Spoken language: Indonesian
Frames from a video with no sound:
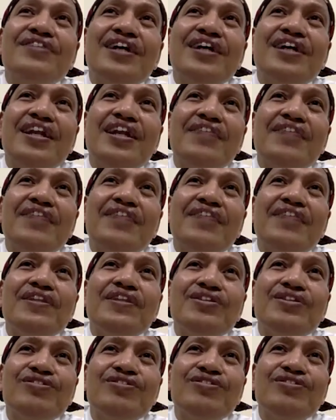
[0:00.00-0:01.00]
dalam
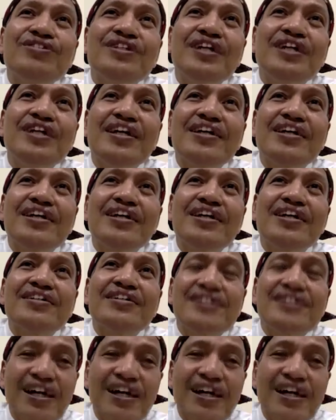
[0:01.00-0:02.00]
bentuknya yang
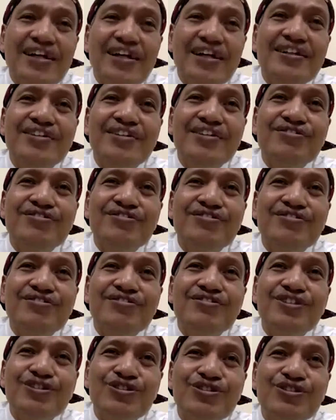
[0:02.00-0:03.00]
sekarang yaitu
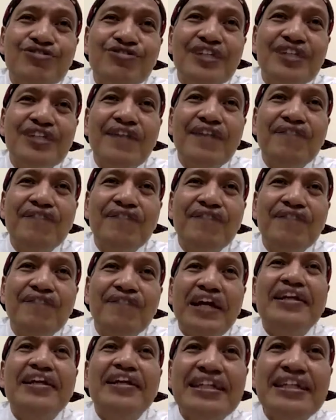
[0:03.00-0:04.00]
filosofia
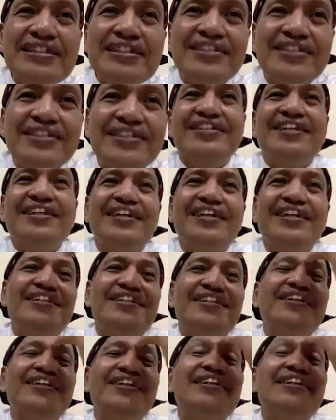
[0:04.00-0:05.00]
perennis
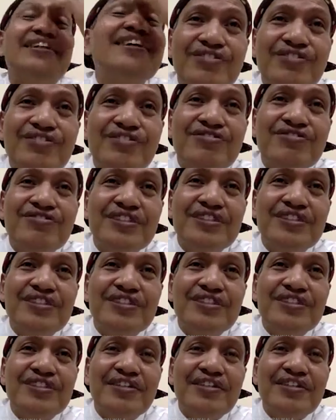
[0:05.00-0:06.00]
istilahnya atau
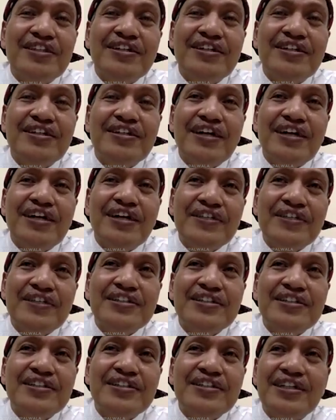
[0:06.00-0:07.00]
filsafat
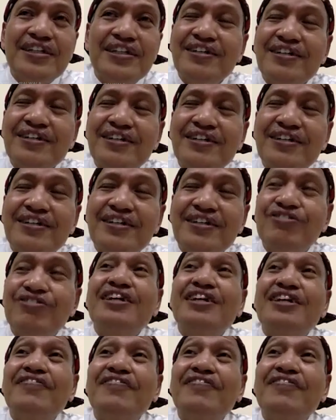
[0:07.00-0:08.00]
keabadian atau
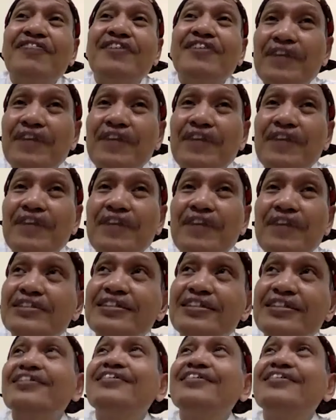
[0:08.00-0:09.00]
filsafat abadi
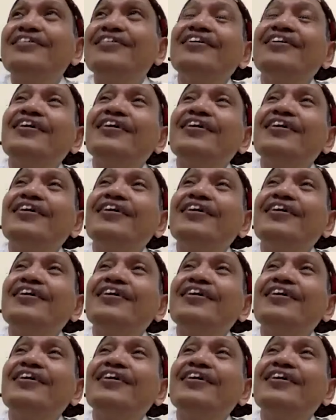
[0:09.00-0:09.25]
ya